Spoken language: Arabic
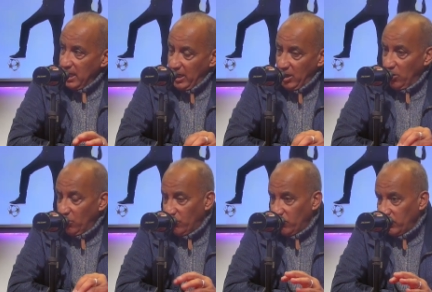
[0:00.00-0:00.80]

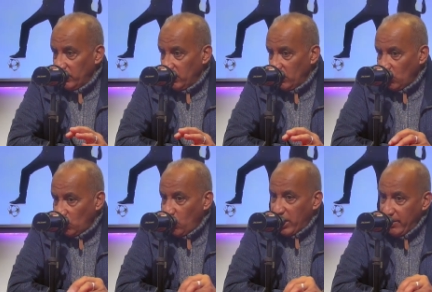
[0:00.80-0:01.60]
لانه
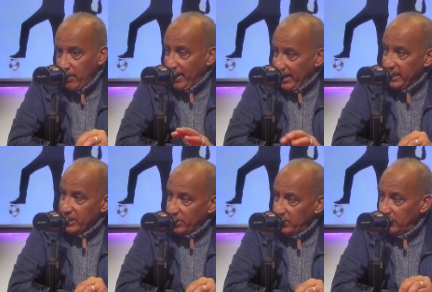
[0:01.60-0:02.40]
كون كان ما
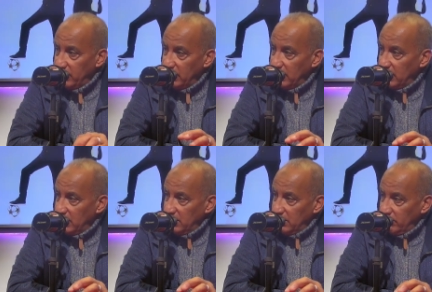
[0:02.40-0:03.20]
مهليش
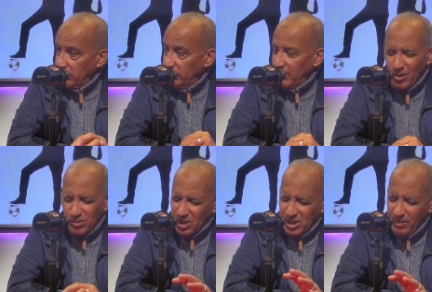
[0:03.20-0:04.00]
ما وصلش
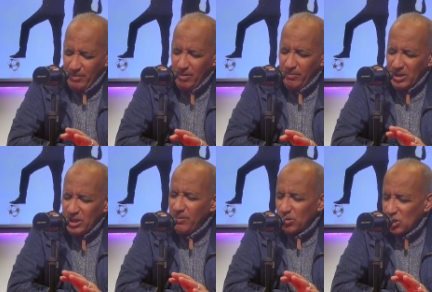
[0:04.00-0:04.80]
35
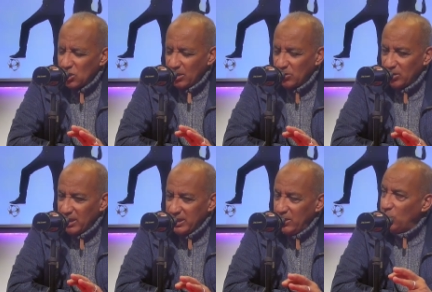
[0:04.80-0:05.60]
ماشي ما وصلش
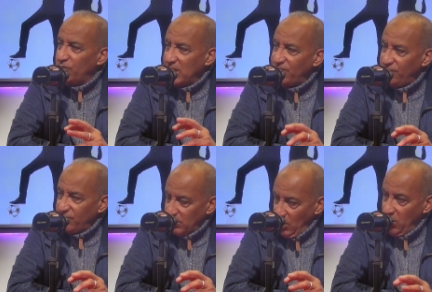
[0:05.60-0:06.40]
35 يكون فتا
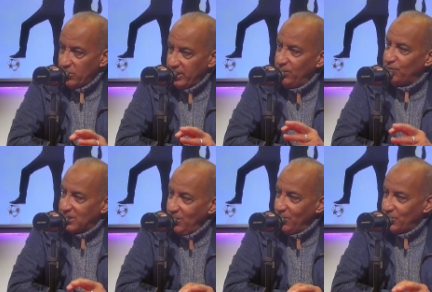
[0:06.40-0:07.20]
في 27 وفي
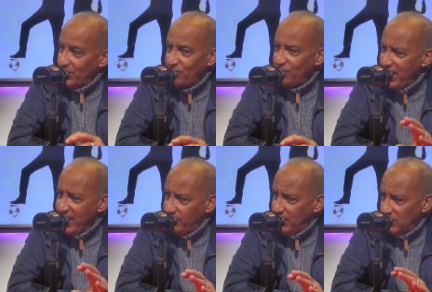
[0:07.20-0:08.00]
26 شفنا
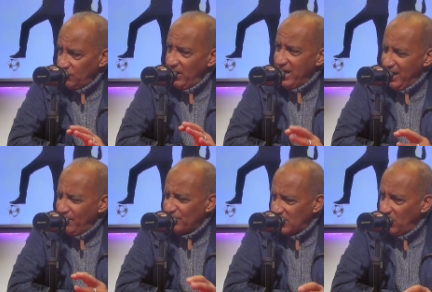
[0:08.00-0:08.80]
لعابه شفنا
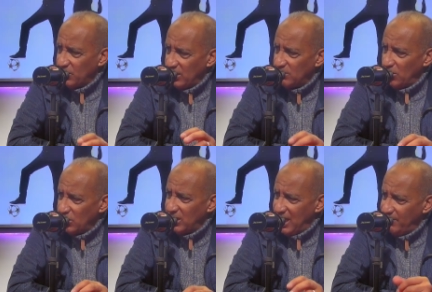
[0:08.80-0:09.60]
لعابه في 26
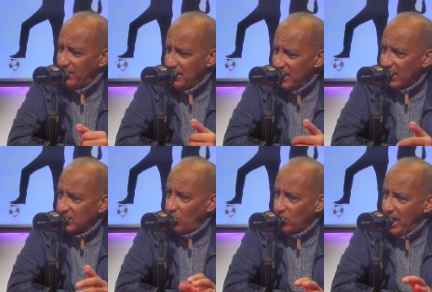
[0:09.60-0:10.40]
27 لعابه
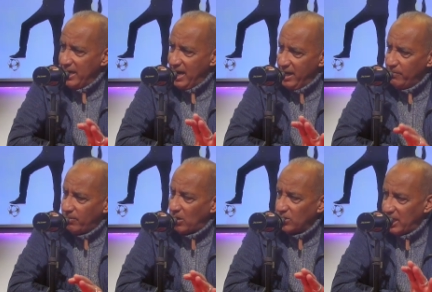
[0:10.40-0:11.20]
قطعوا كاع اللعيبه
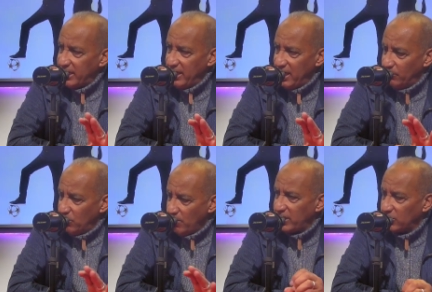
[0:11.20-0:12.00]
ما بقاوش كاع
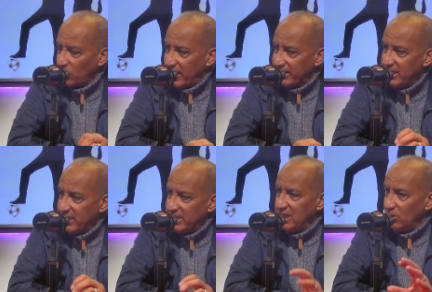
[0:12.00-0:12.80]
كيلعبوا ما بقاوش
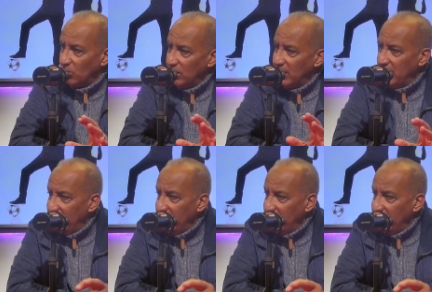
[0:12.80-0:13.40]
كيقدروا كاع تيزيدوا